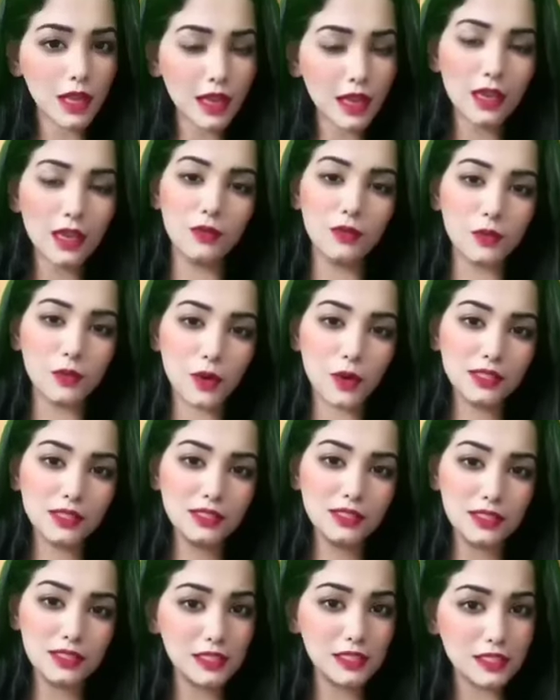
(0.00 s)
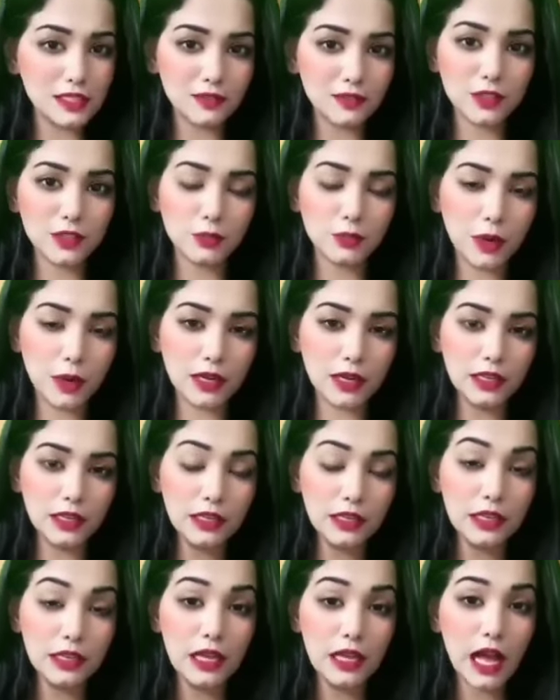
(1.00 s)
हे एवरीवन दिस इज दिव्या त्रिपाठी
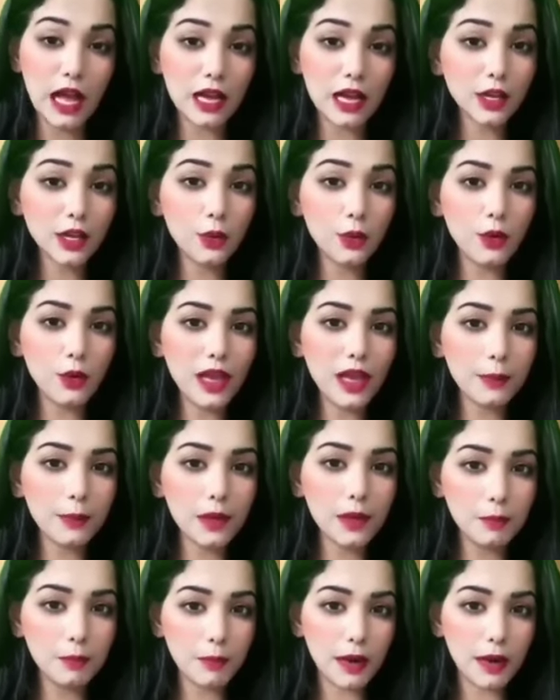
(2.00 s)
अगर कोई आपके